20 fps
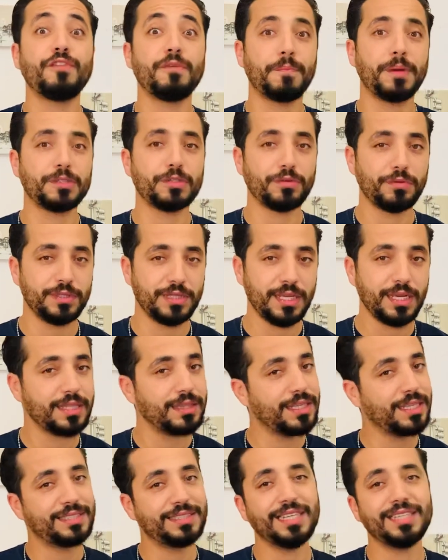في الباترون ديالك
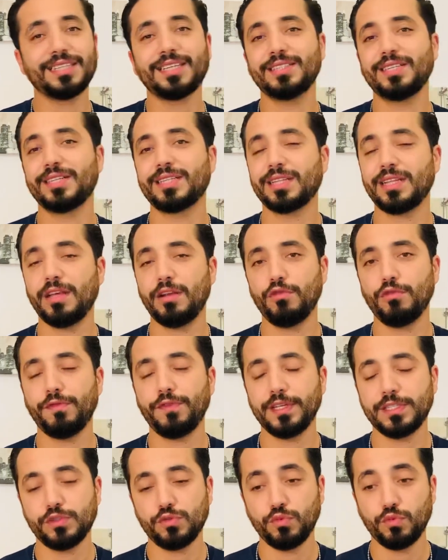ديك الساعه تقدر تطلعو
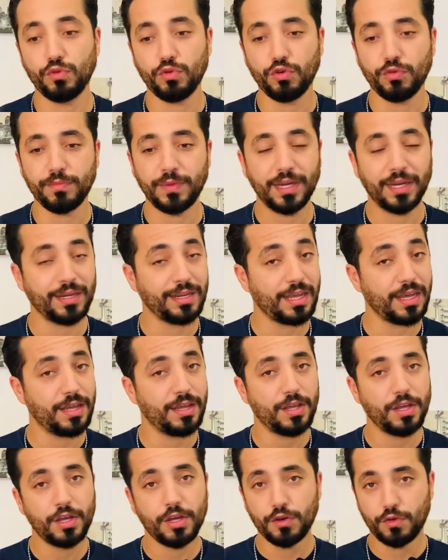فيه تسولهم مع الله